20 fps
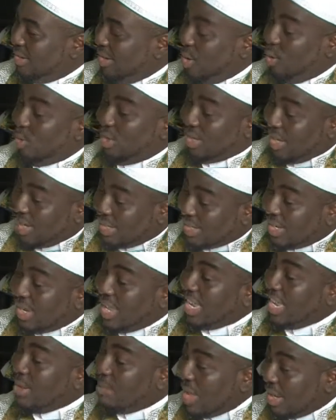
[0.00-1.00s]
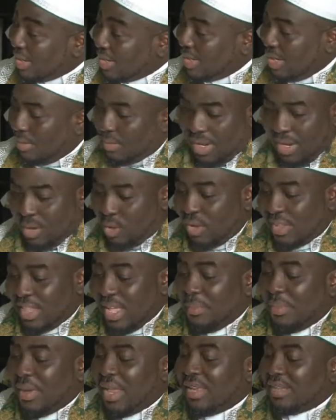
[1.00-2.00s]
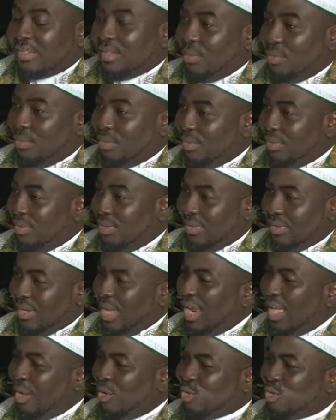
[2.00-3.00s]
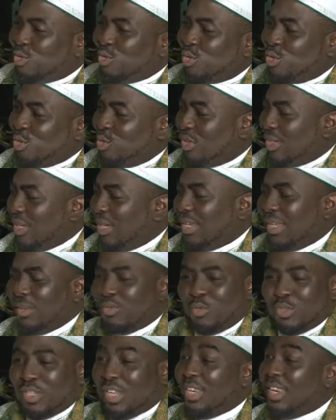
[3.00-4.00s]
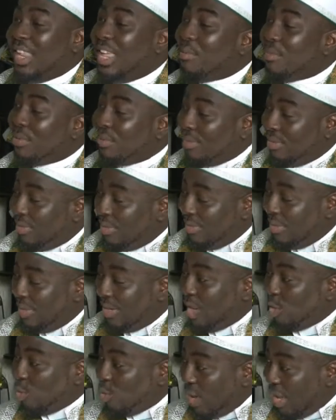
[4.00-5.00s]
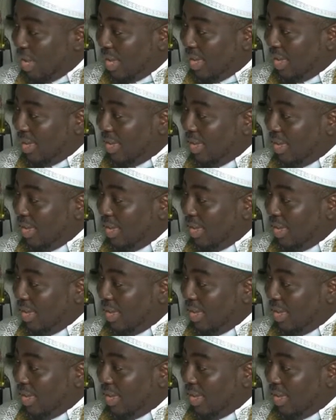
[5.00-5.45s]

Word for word: On les a laissé la liberté, mais l'État par exemple, dans la Constitution, vous êtes libre d'adorer.